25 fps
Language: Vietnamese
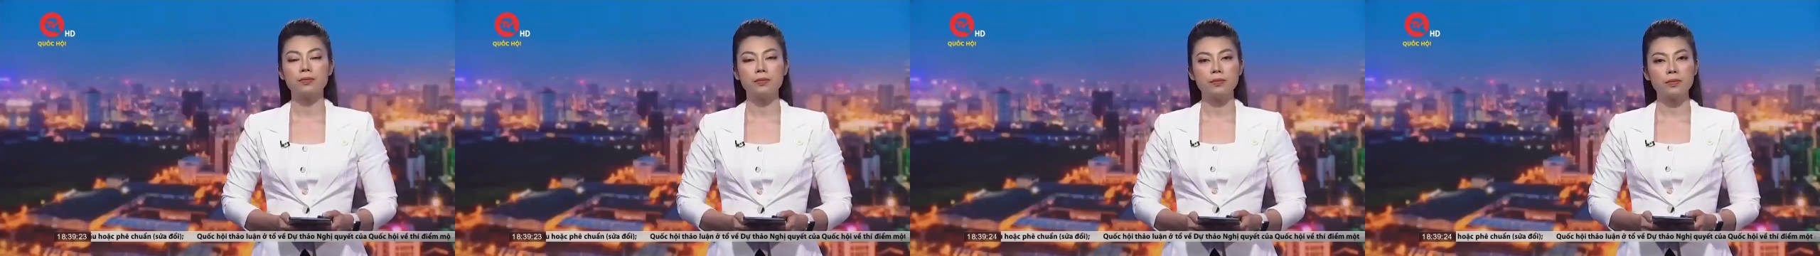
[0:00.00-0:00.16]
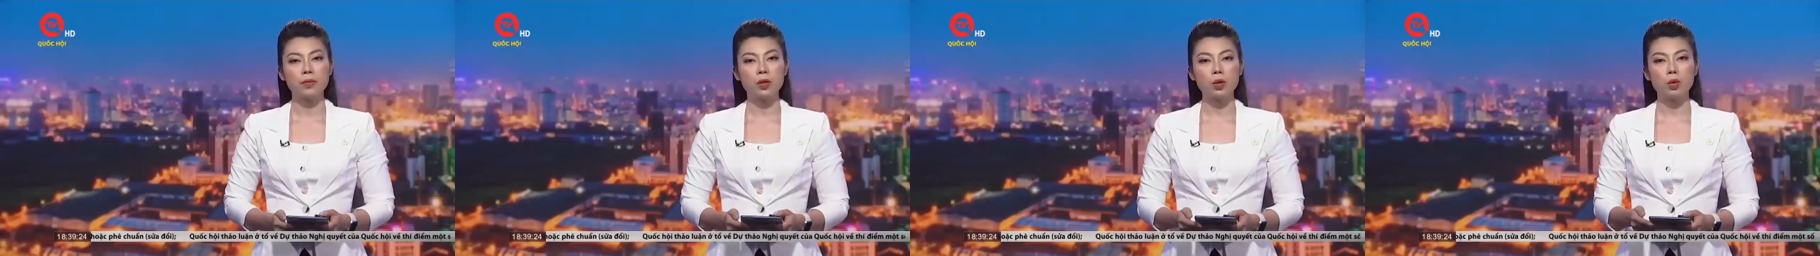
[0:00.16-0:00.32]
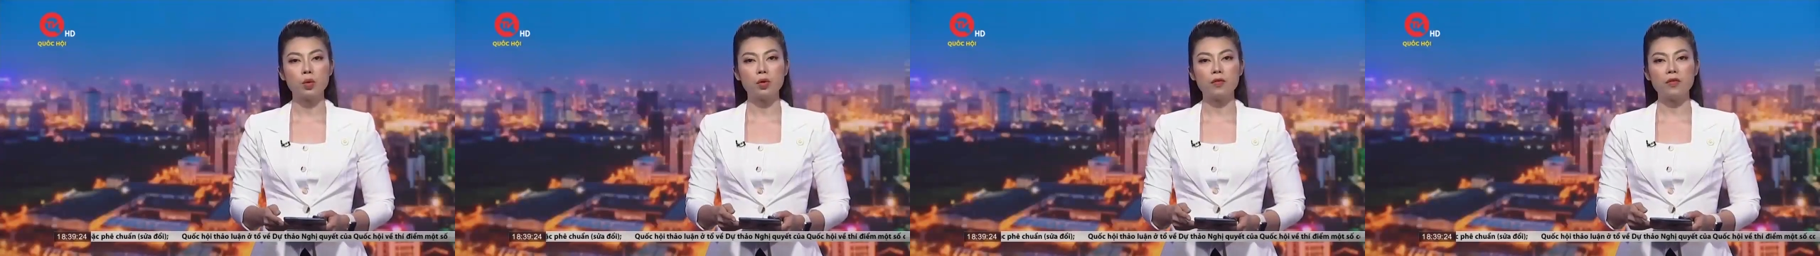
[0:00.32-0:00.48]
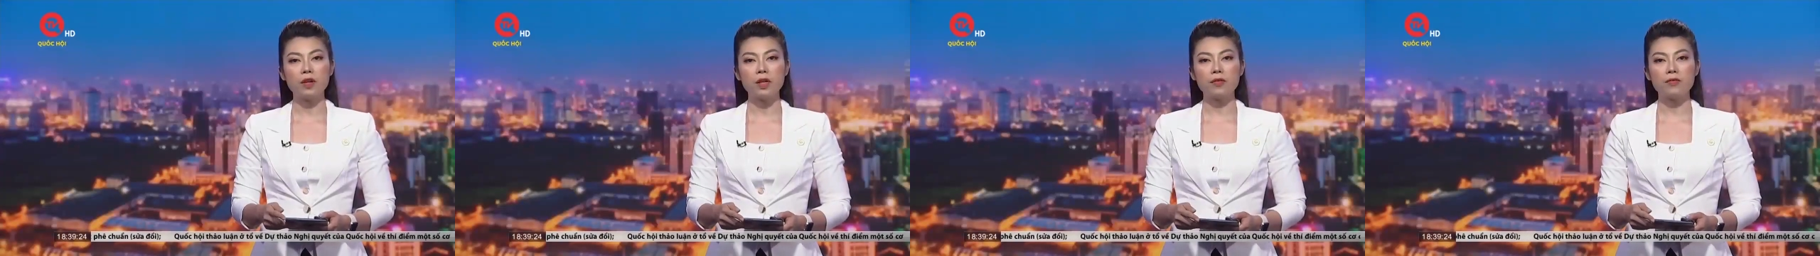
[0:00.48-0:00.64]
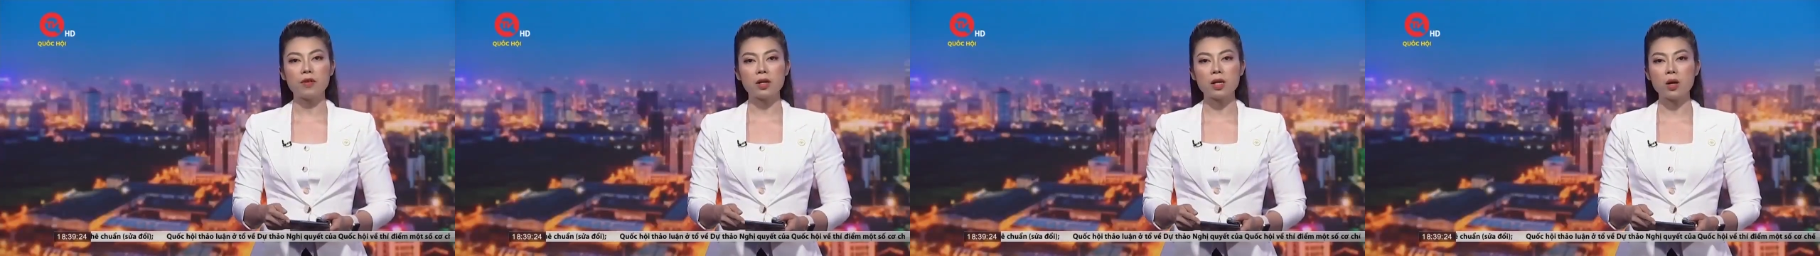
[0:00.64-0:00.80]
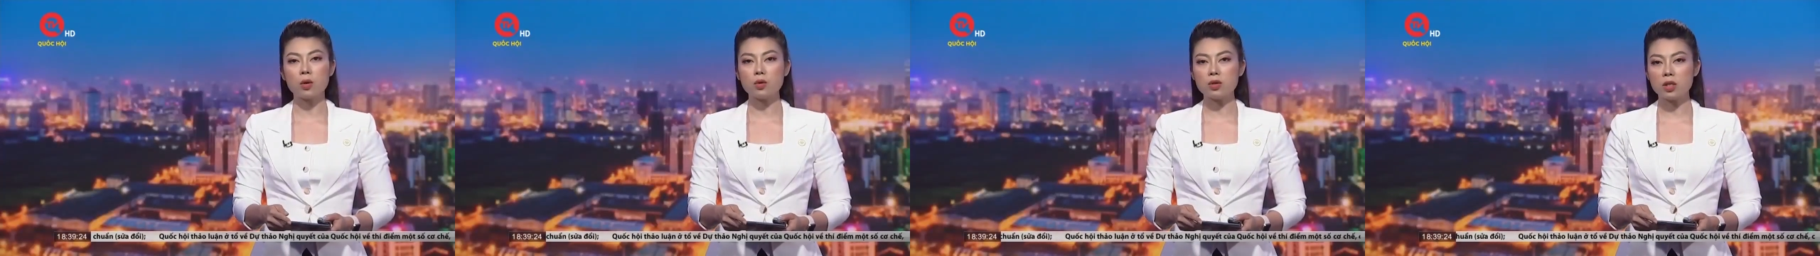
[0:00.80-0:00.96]
Thưa quý vị,
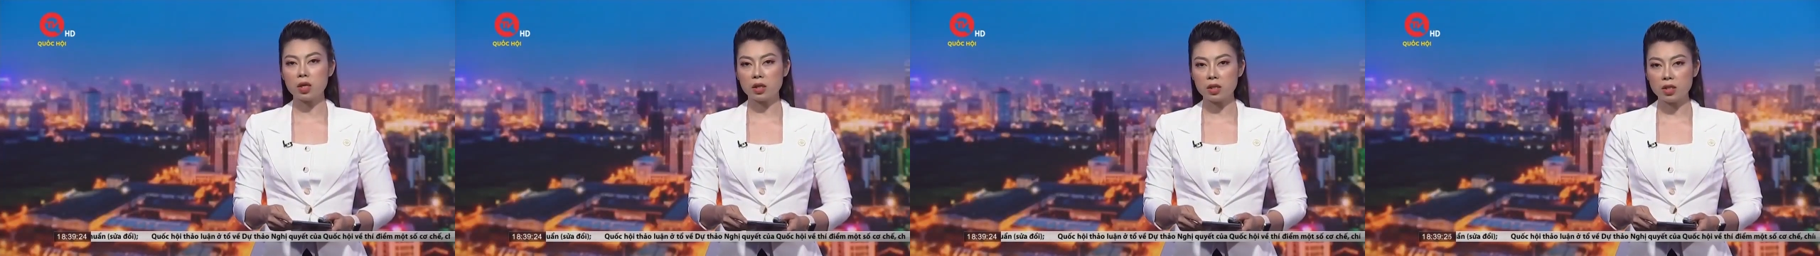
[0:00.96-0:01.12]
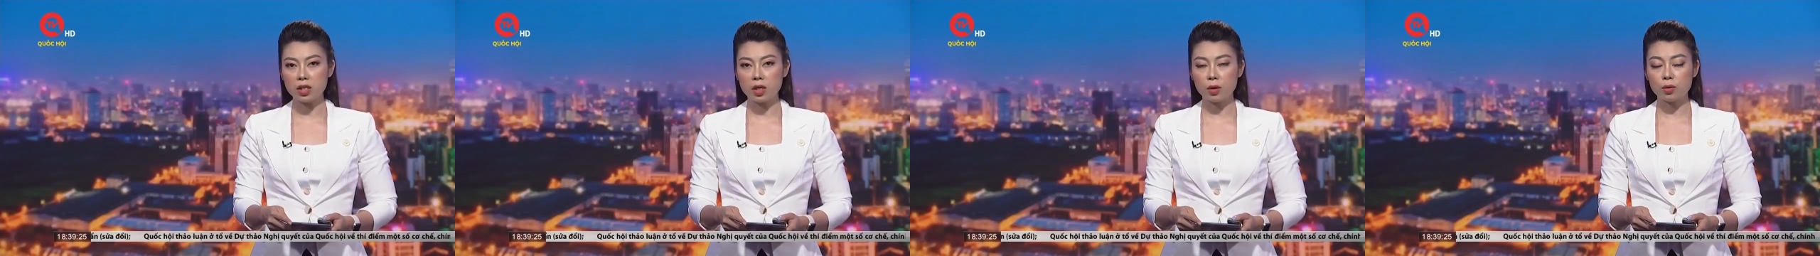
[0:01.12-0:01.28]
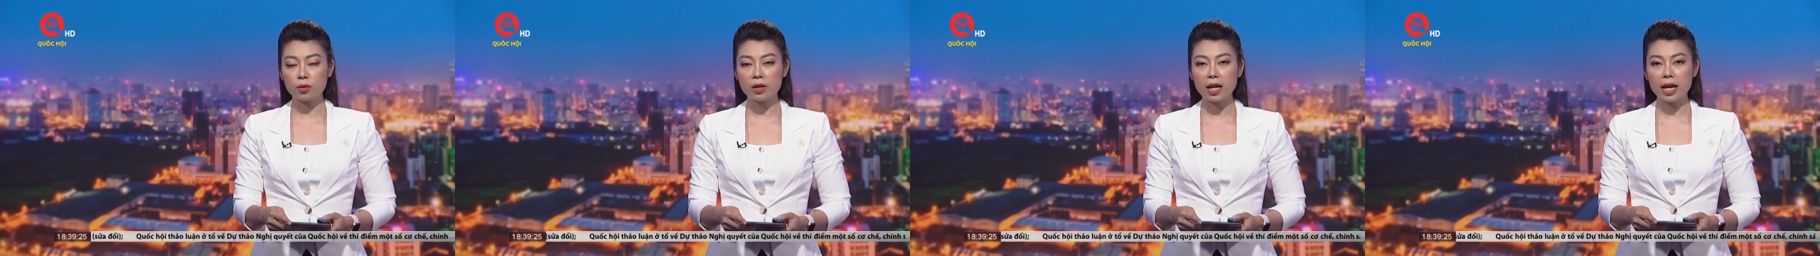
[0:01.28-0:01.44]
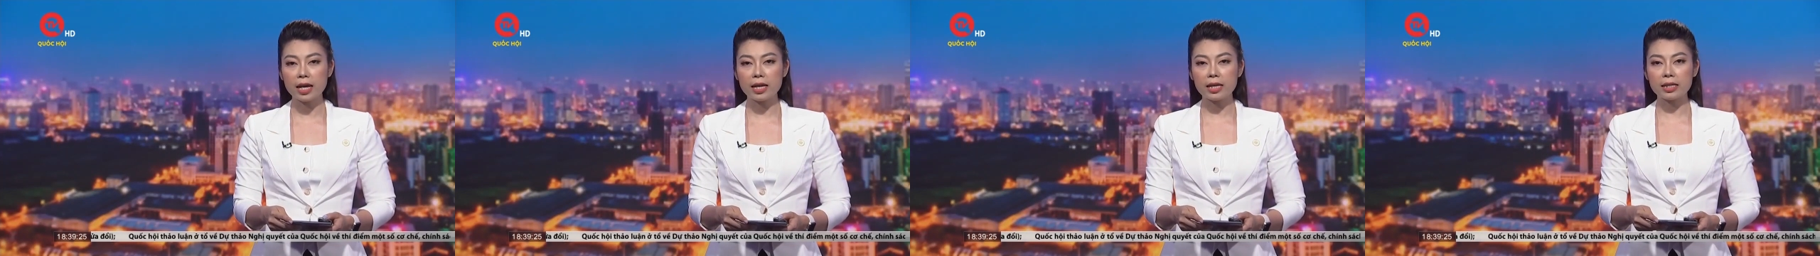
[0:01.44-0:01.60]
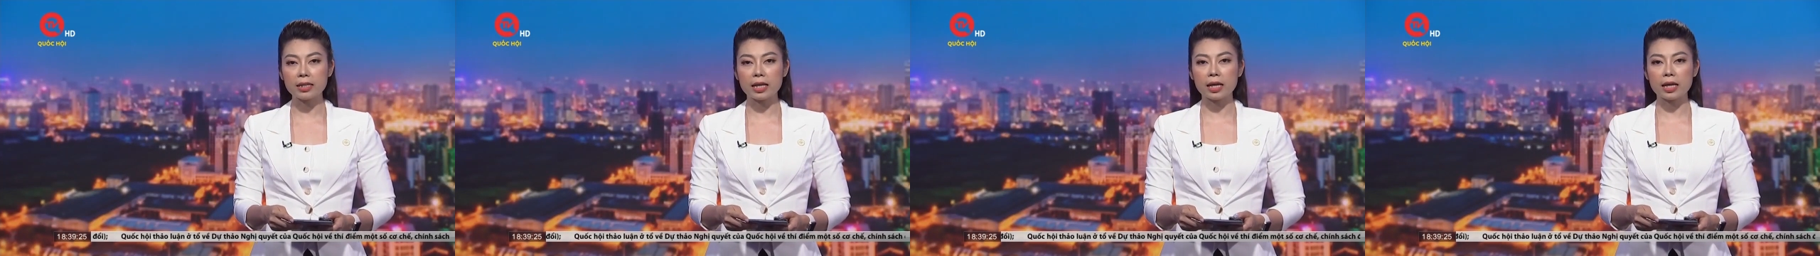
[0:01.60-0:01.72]
vào đầu giờ chiều nay